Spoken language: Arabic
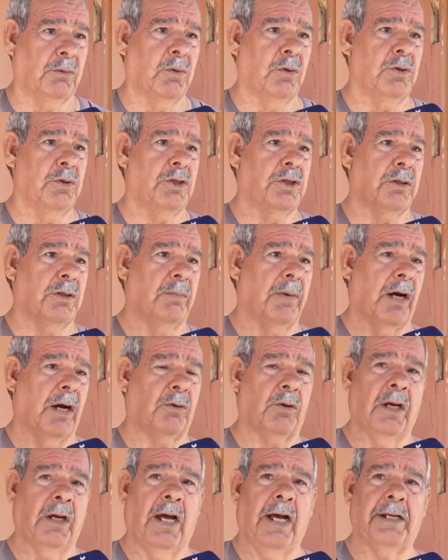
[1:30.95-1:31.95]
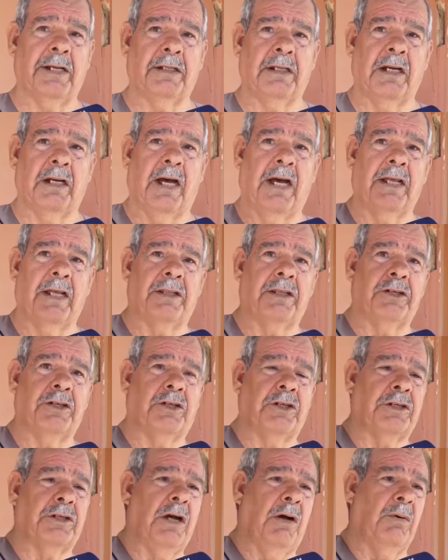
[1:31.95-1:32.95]
كل شيء ماكو لحد الان
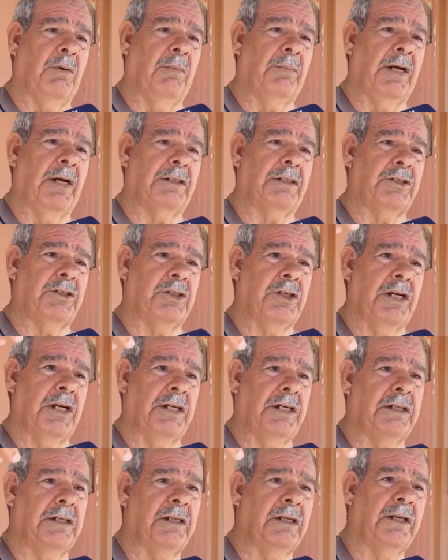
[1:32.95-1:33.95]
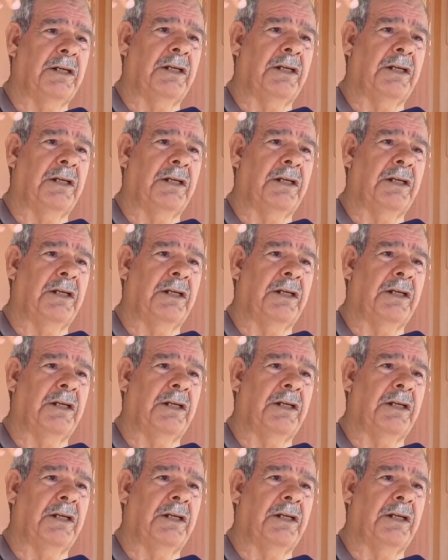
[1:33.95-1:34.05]
ذيك الدعوه مالت الشهيد